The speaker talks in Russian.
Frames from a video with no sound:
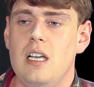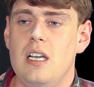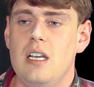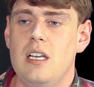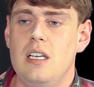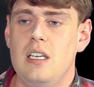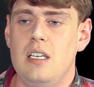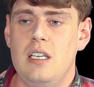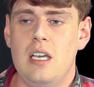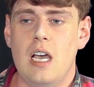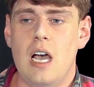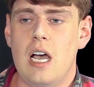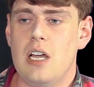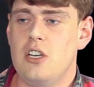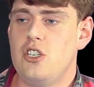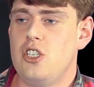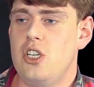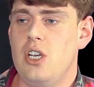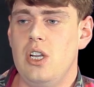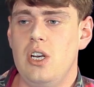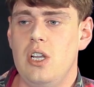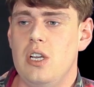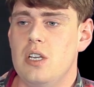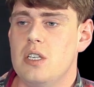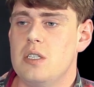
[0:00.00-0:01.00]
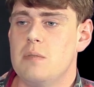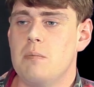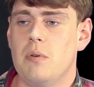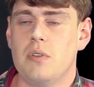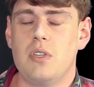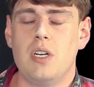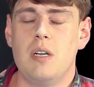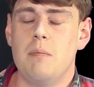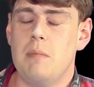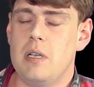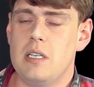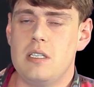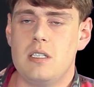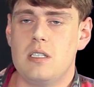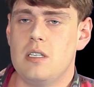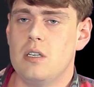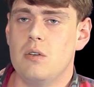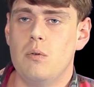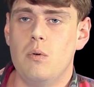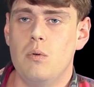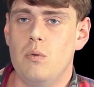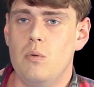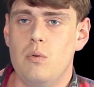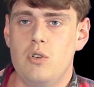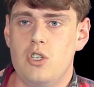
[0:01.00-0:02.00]
я через полтора месяца
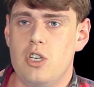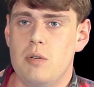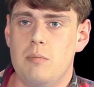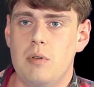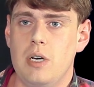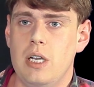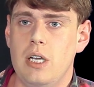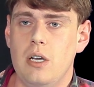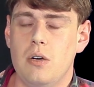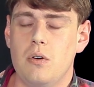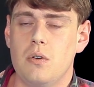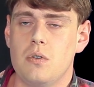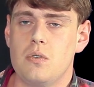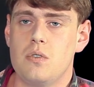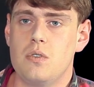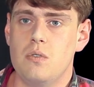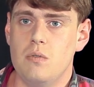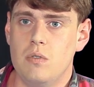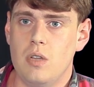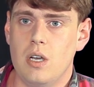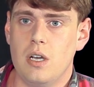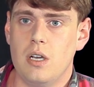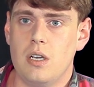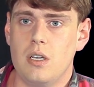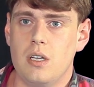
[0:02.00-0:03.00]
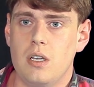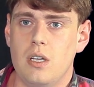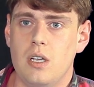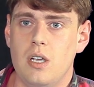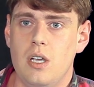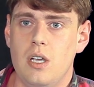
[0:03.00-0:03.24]
уже приехал сюда.